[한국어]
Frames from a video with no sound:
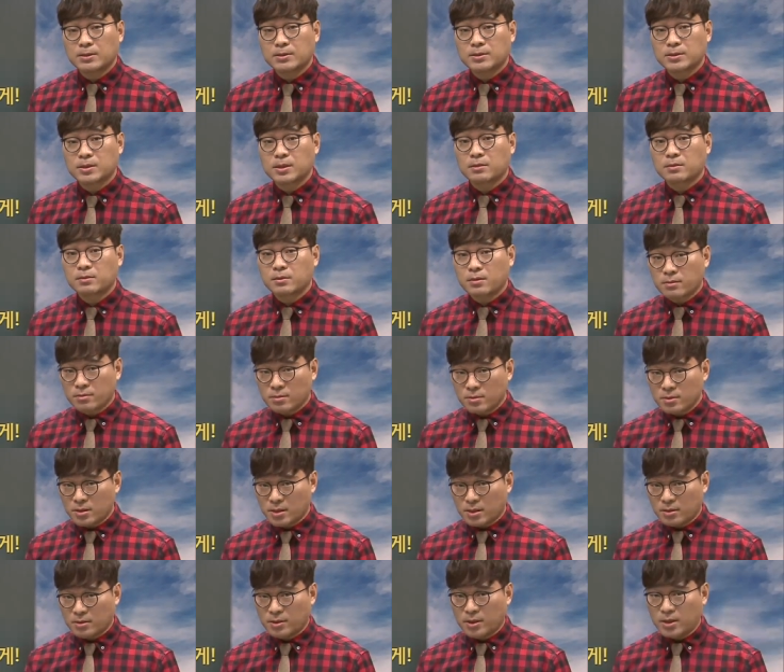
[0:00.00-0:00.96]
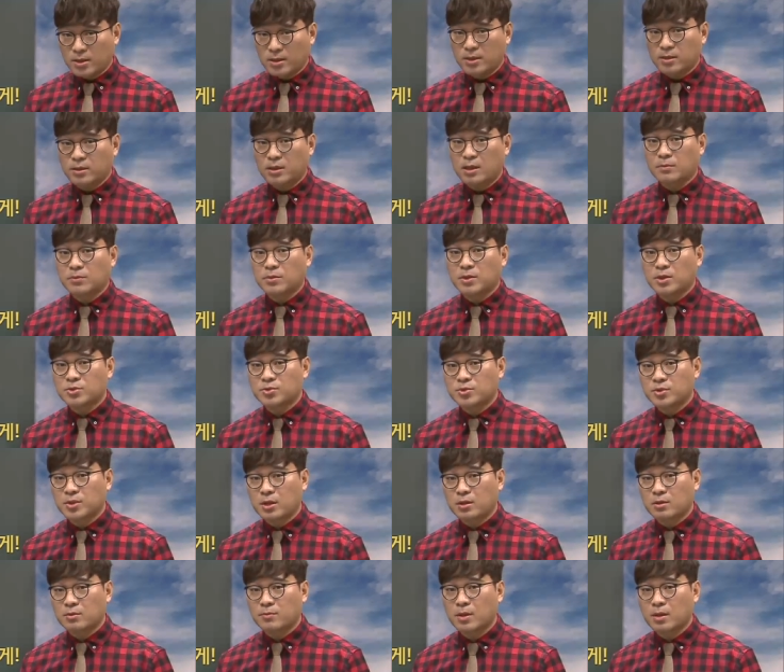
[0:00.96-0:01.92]
자, 그래서 이제 그에 대한 대비도 할 수
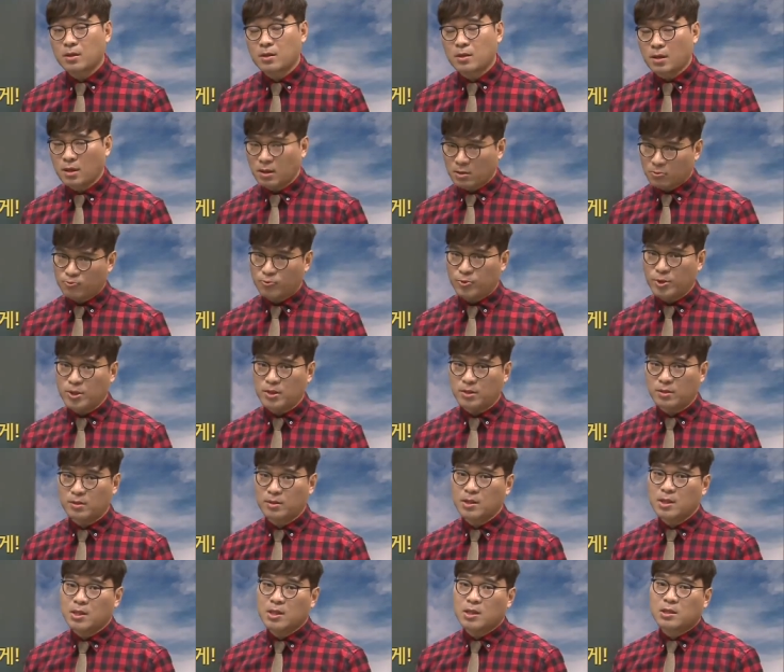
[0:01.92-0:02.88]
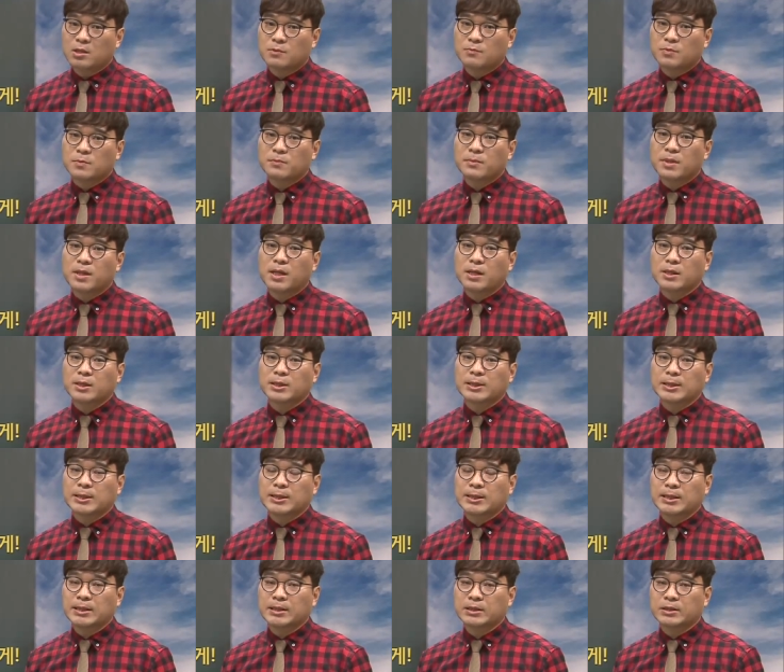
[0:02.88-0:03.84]
있게끔 해, 했고요. 그뿐만
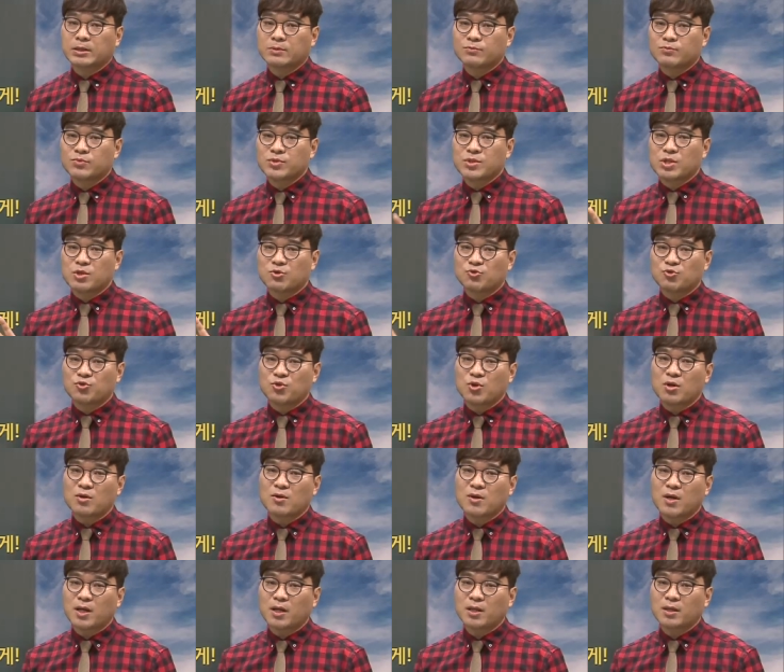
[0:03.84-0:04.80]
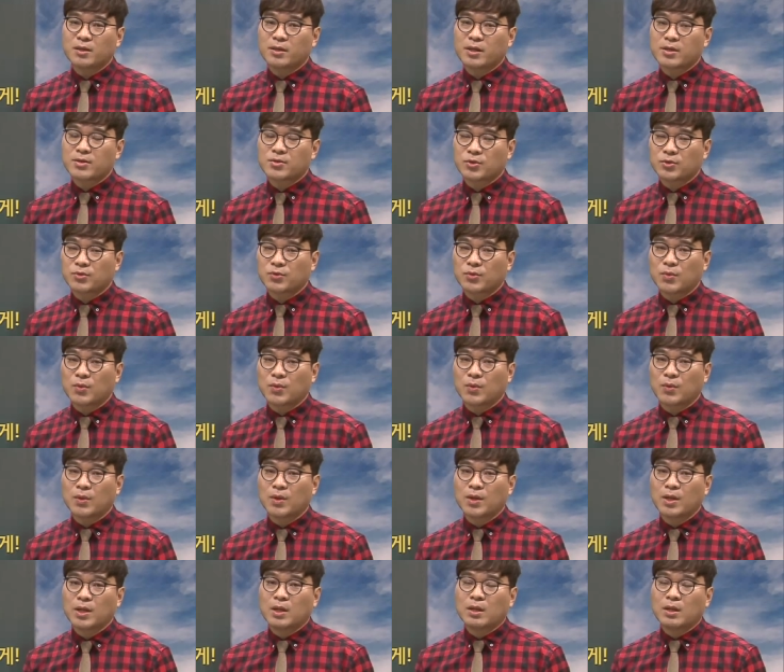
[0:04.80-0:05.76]
아니라 그런 문제 유형과 관련해서도